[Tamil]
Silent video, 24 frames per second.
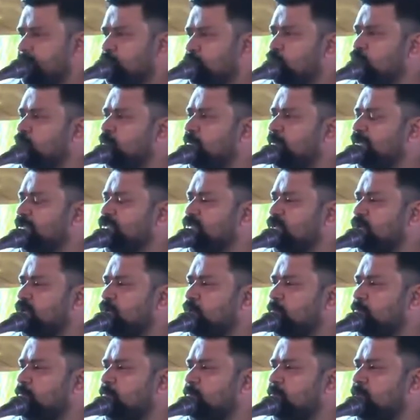மூணு வயசுக்குள்ள
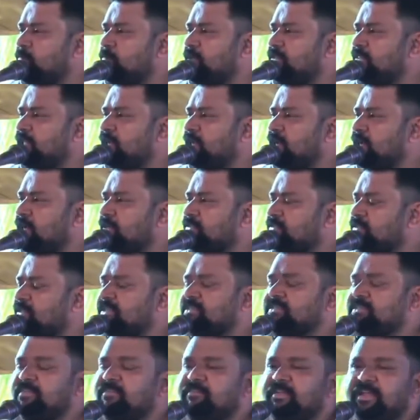ஒரு பொம்பளை பிள்ளை தனக்கான சின்ன
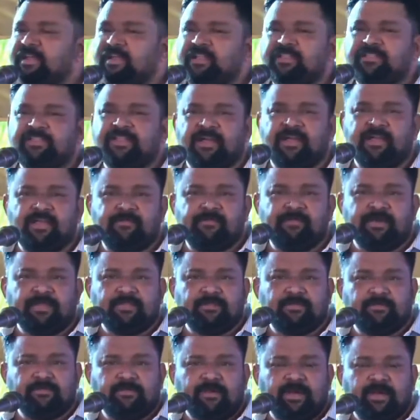சின்ன வேலைகளை தானே
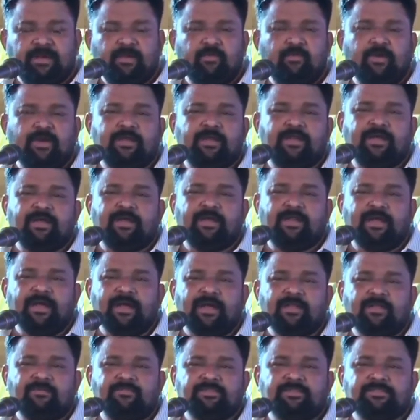பார்த்துக்கும் ஆனால் உங்கள் அண்ணங்கார
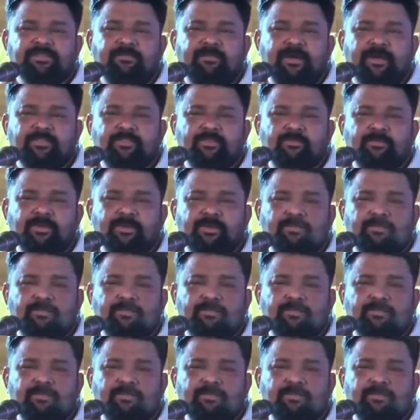ஆறு வயசில் பாத்ரூம்